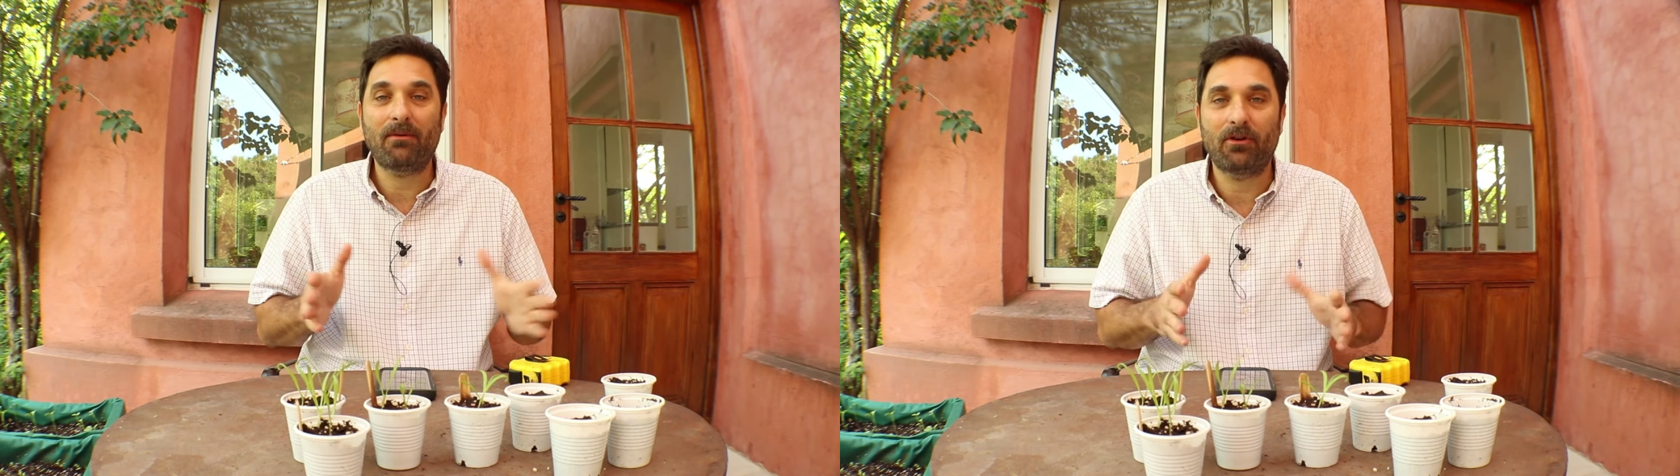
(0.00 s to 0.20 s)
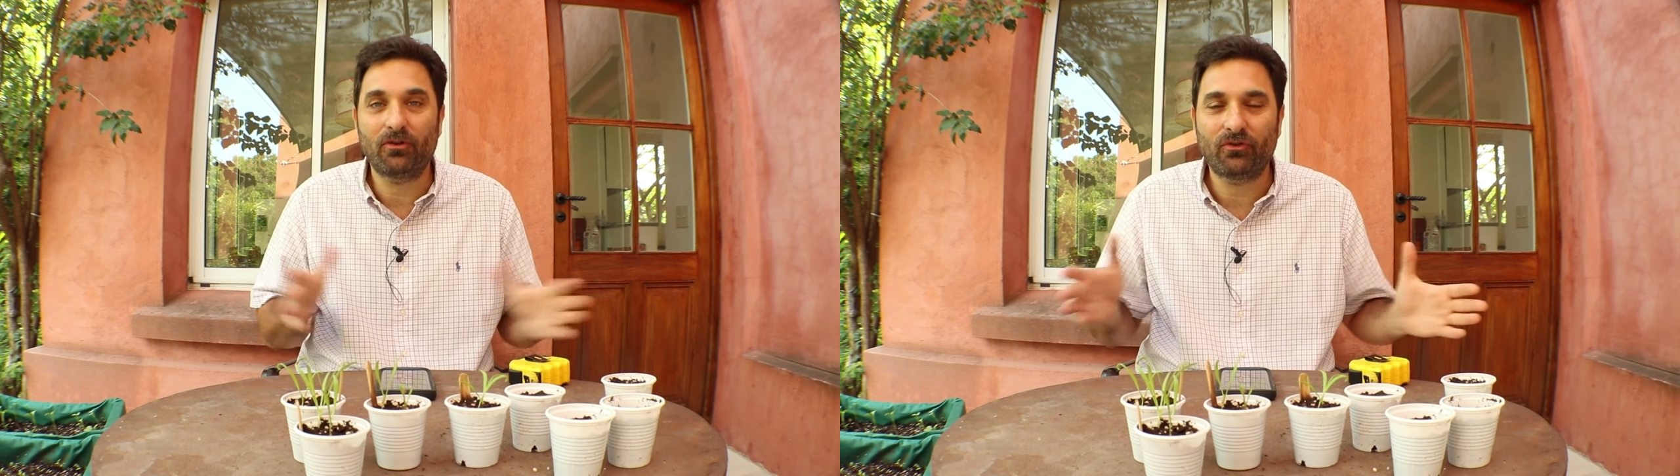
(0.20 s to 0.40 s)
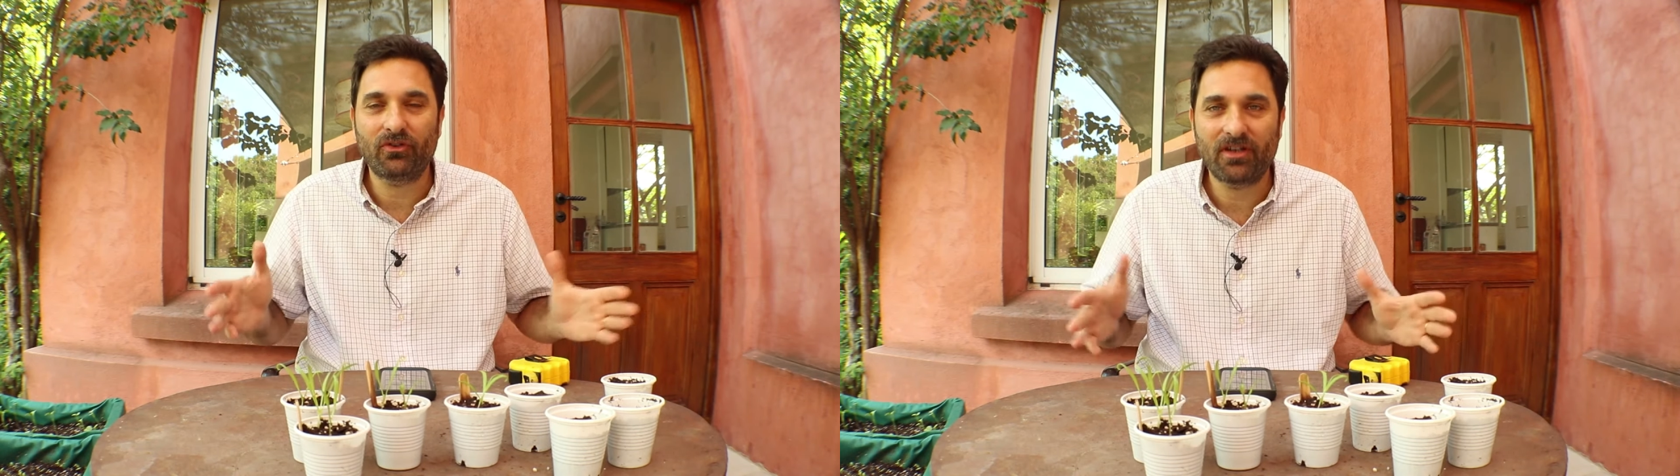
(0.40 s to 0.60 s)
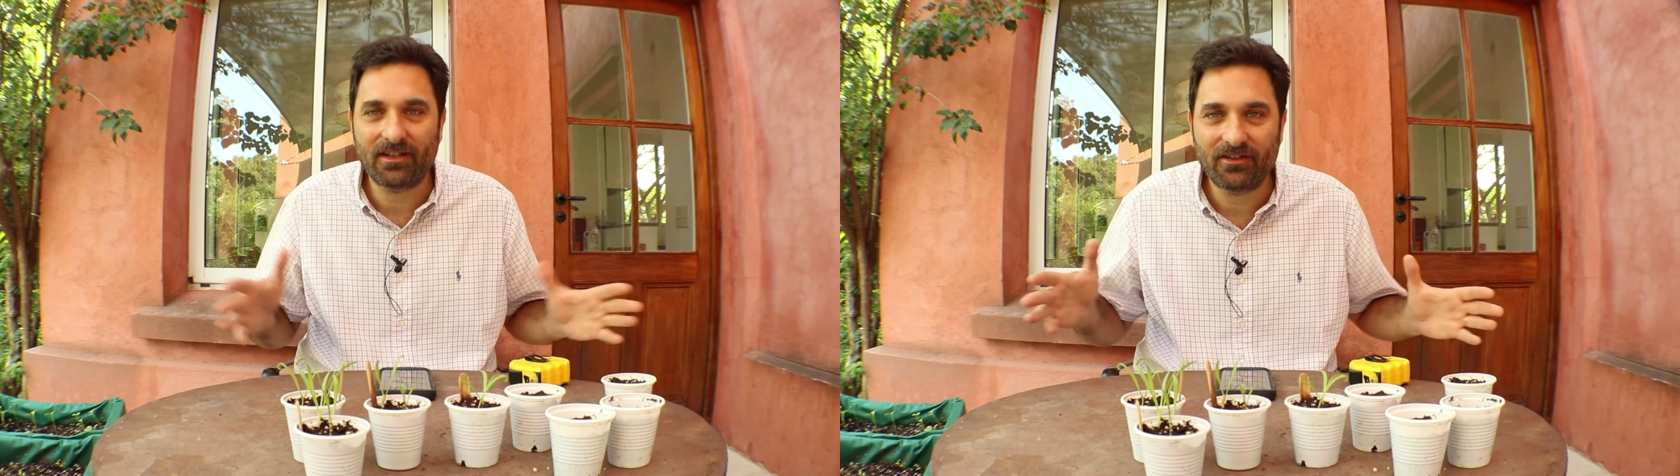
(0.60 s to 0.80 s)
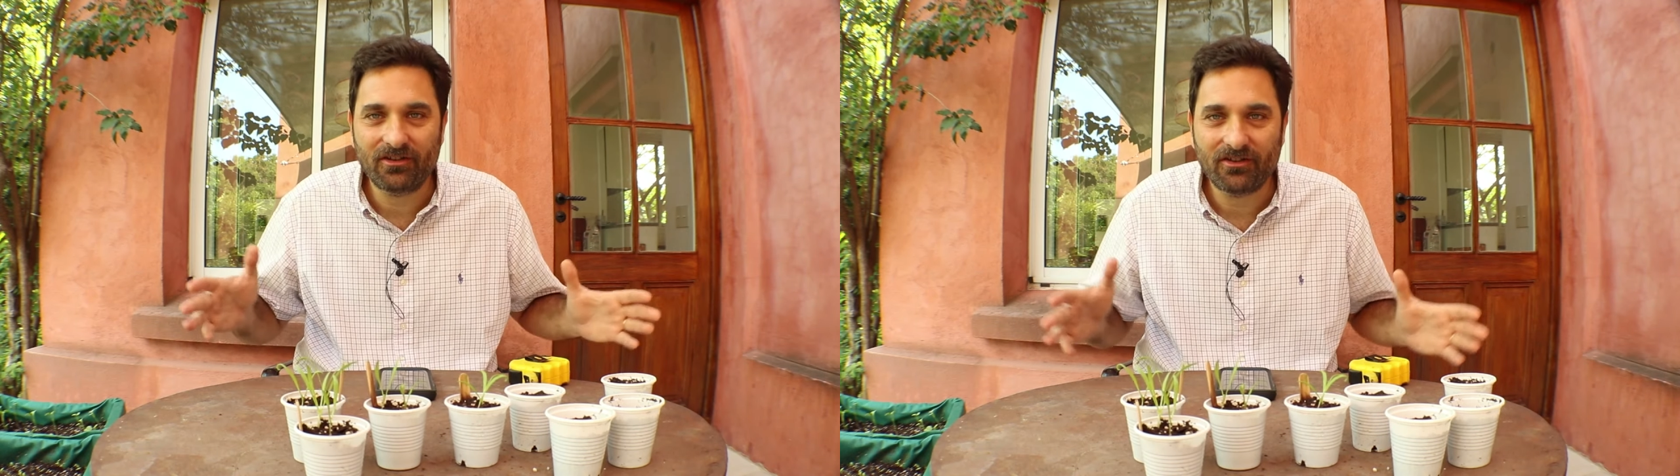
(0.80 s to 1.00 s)

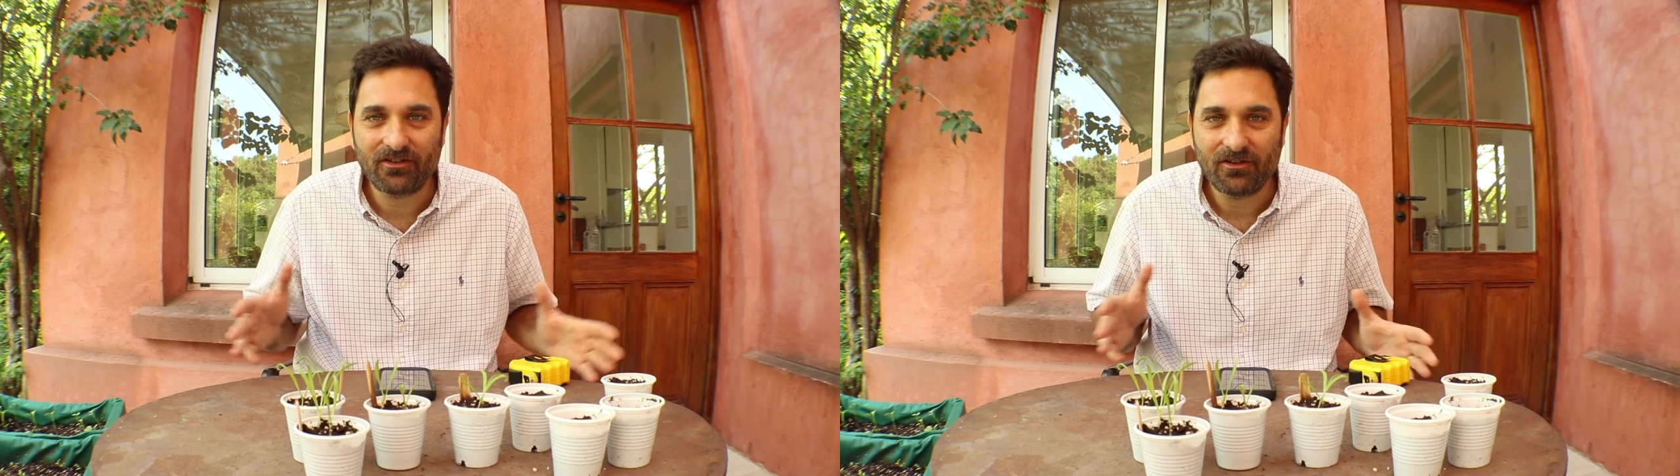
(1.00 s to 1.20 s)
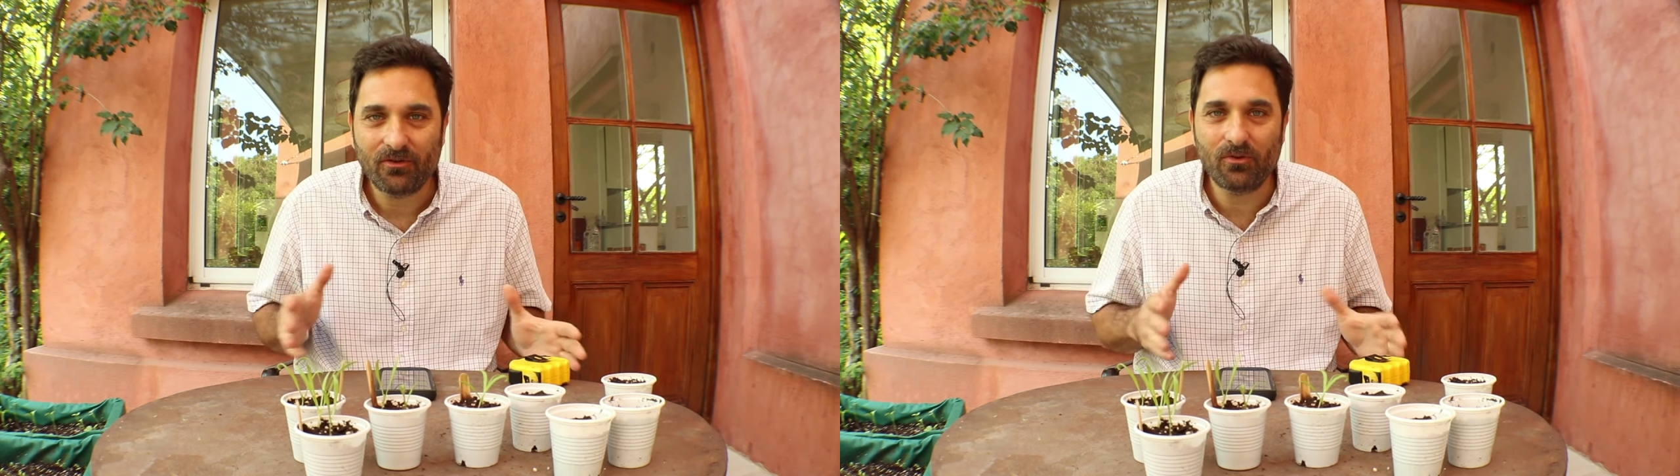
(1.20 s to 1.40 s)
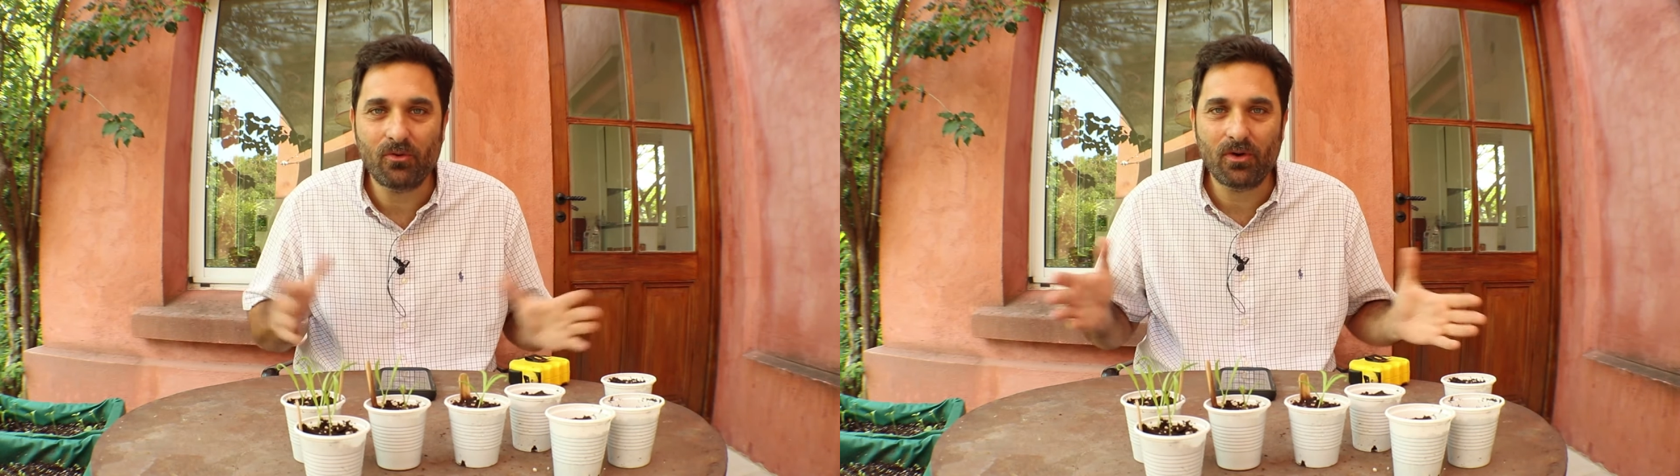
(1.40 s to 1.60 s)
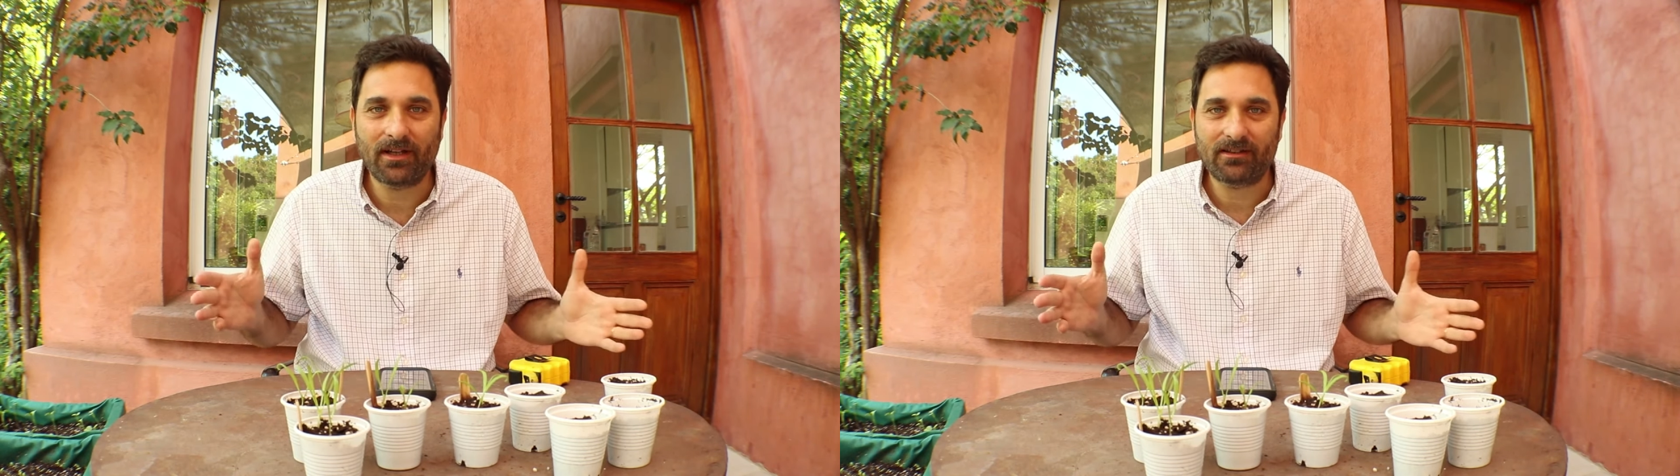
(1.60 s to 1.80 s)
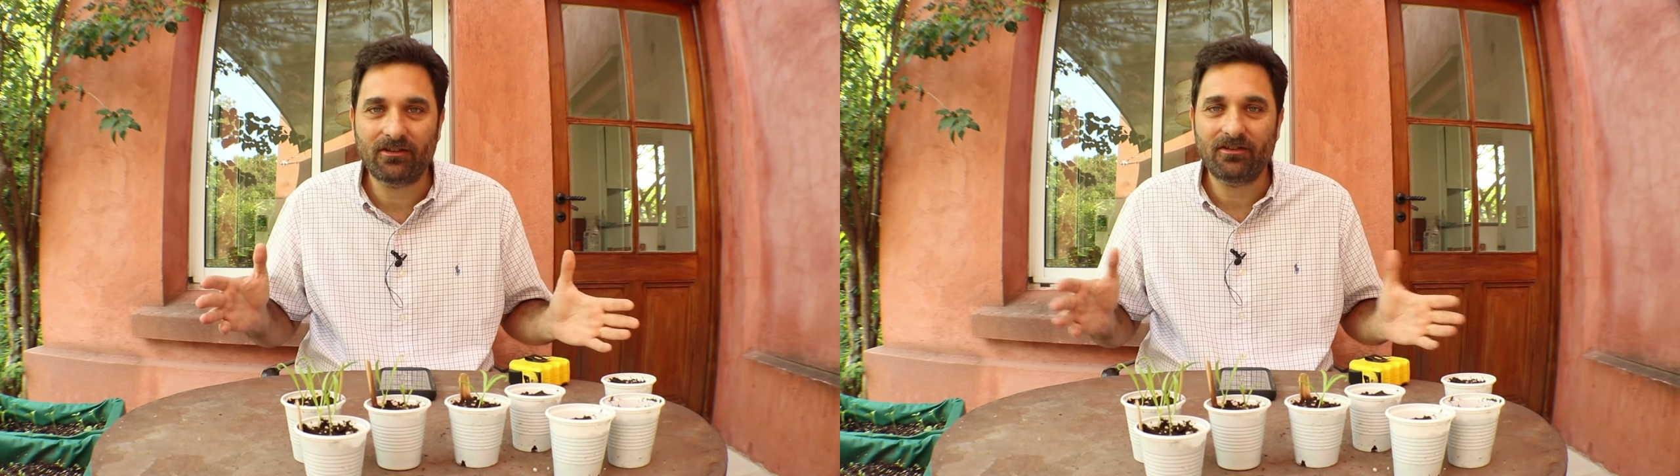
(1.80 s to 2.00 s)
evolucionando un
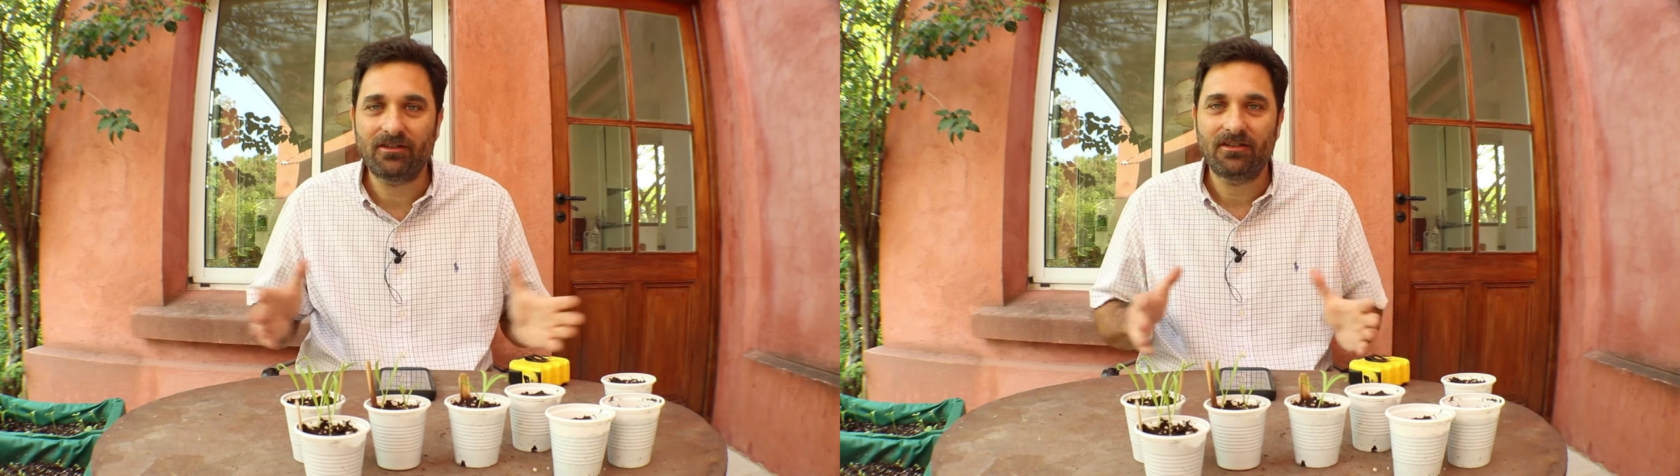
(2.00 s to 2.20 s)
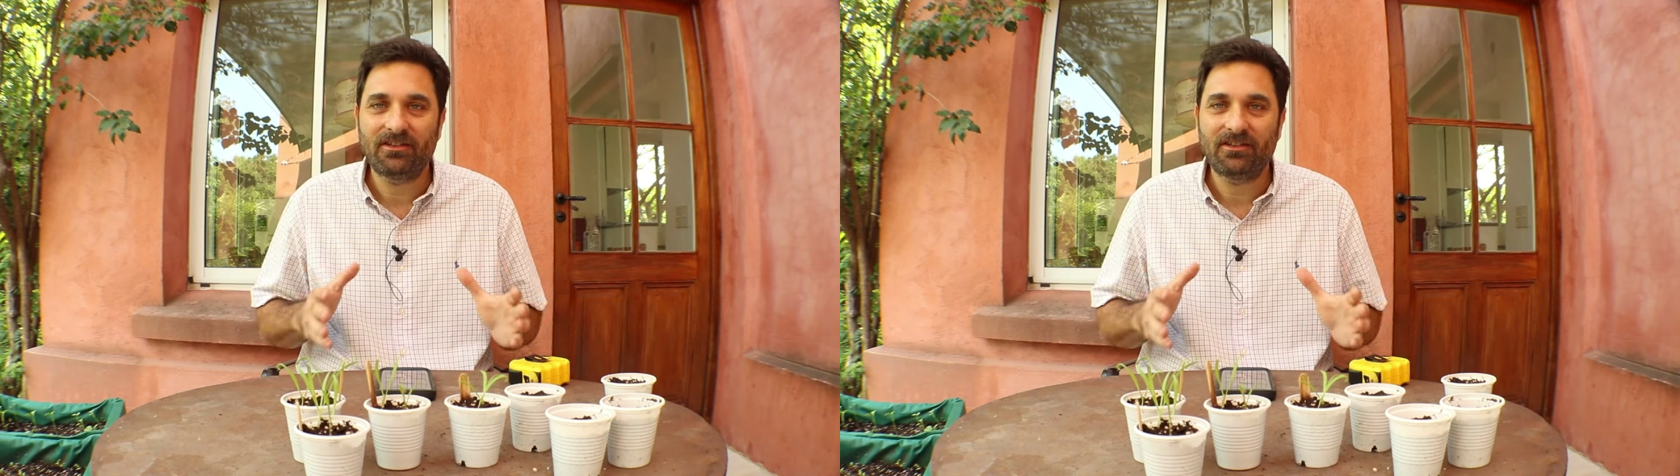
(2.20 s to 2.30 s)
huerto